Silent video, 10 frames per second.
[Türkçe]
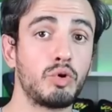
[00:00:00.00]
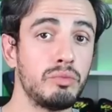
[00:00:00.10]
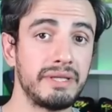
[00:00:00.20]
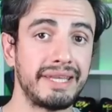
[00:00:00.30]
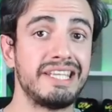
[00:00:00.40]

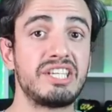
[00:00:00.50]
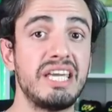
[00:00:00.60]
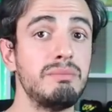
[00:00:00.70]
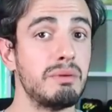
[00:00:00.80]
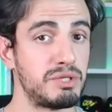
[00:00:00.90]
dokunmadan, hiç
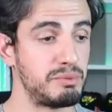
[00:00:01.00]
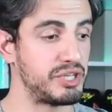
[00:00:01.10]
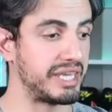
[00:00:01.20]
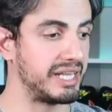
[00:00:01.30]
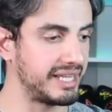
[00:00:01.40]
giyilmemiş bir
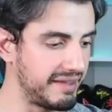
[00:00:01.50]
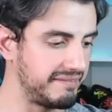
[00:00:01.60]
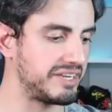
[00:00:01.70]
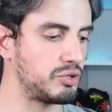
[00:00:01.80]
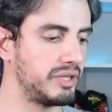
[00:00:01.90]
şekilde
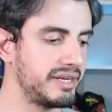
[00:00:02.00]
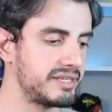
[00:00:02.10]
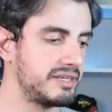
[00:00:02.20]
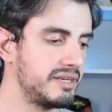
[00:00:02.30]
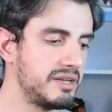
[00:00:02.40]
veriyorlar
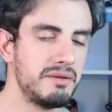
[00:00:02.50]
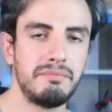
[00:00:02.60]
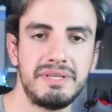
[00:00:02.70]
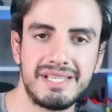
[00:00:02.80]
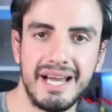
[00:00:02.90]

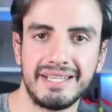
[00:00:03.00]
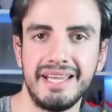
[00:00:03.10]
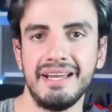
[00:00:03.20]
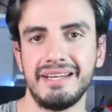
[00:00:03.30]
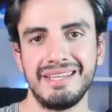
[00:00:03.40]
bizler
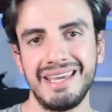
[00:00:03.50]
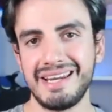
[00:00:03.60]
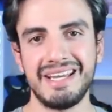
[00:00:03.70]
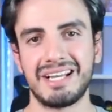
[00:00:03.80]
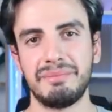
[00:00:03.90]
de hani yine
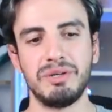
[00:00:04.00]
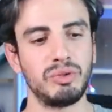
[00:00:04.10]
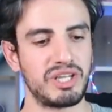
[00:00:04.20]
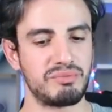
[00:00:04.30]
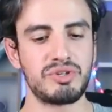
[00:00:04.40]
ayakkabıya
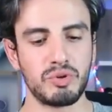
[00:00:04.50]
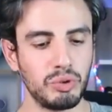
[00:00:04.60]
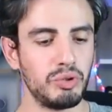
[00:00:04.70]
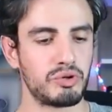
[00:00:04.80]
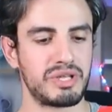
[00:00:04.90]
ulaşmış
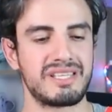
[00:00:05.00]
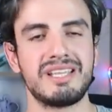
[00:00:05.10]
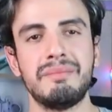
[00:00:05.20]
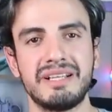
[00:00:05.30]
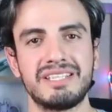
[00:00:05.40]
oluyoruz
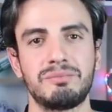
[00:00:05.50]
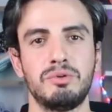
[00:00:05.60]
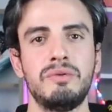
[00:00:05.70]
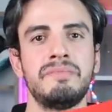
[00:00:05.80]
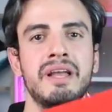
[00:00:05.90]
aslında mantık bu.